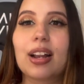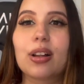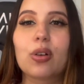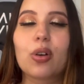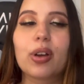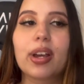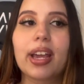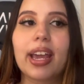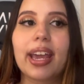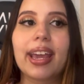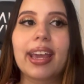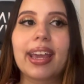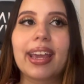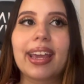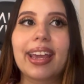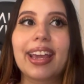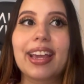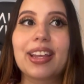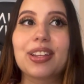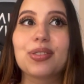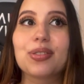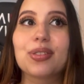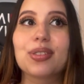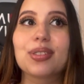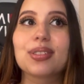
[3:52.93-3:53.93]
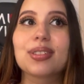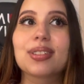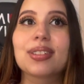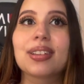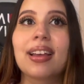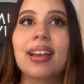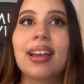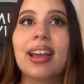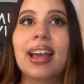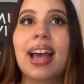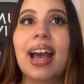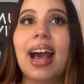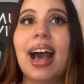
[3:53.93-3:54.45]
algo que
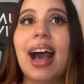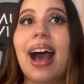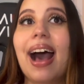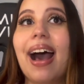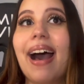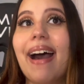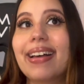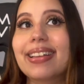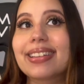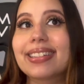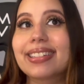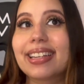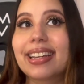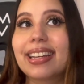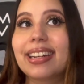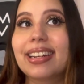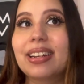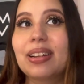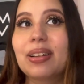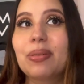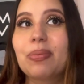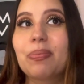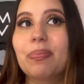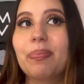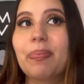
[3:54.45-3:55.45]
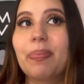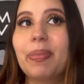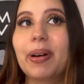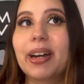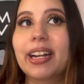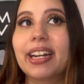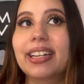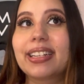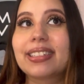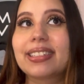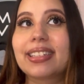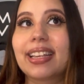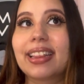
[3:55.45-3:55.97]
ellos hacen
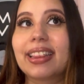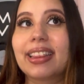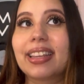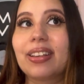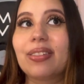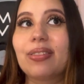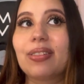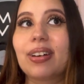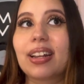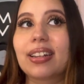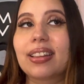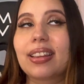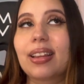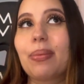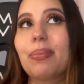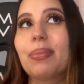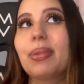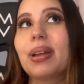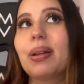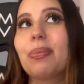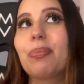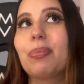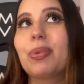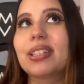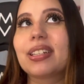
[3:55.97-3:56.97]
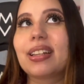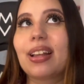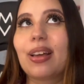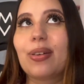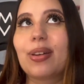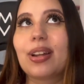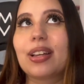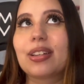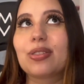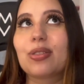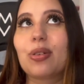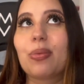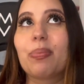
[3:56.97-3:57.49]
para incentivar también
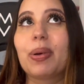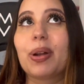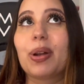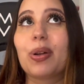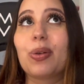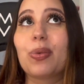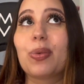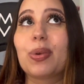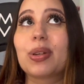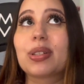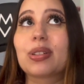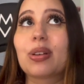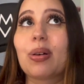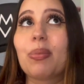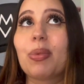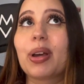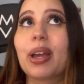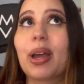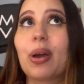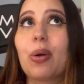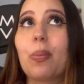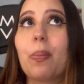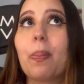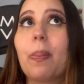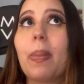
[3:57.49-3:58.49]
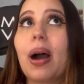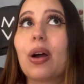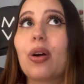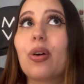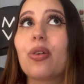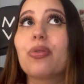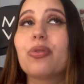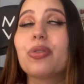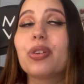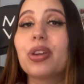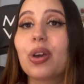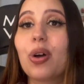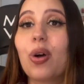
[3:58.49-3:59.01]
pues la donación, pero no es como que un
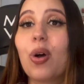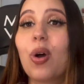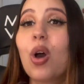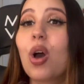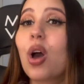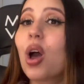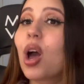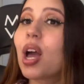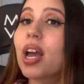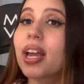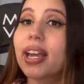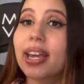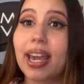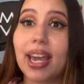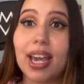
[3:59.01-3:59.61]
pago fijo